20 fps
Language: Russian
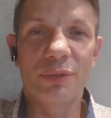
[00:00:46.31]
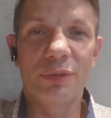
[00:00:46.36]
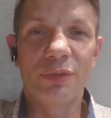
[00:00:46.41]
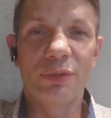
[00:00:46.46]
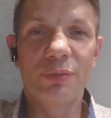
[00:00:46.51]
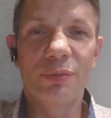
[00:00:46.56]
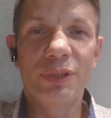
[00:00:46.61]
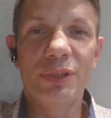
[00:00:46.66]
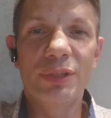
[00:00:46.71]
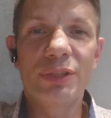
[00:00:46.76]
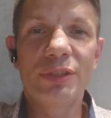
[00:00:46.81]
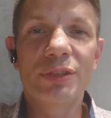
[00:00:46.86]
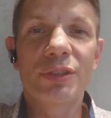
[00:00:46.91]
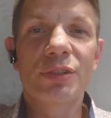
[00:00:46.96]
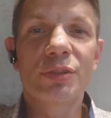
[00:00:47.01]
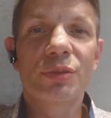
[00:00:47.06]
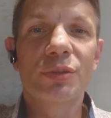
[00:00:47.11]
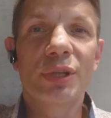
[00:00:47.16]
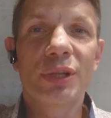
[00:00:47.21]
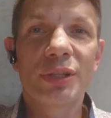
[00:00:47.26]
вместе с
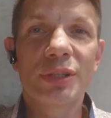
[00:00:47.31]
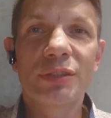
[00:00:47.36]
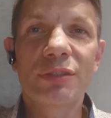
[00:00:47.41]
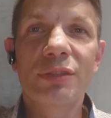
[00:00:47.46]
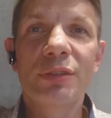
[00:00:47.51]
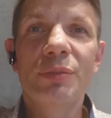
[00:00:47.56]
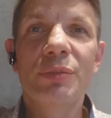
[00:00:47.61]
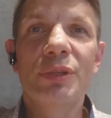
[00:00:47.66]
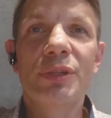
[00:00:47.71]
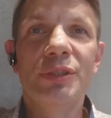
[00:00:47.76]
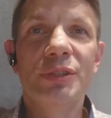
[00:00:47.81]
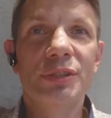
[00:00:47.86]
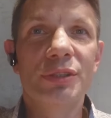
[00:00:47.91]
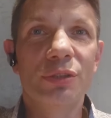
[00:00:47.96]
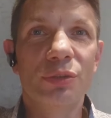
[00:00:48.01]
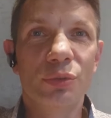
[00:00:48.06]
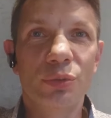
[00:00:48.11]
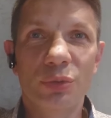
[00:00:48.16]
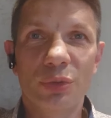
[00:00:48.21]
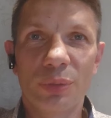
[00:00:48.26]
государственными
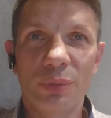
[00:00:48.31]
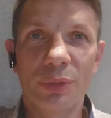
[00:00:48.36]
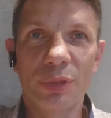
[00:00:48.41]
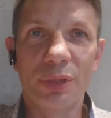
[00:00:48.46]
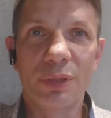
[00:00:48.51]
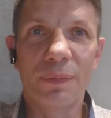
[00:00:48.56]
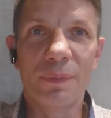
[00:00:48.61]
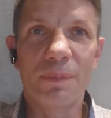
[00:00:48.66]
институтами.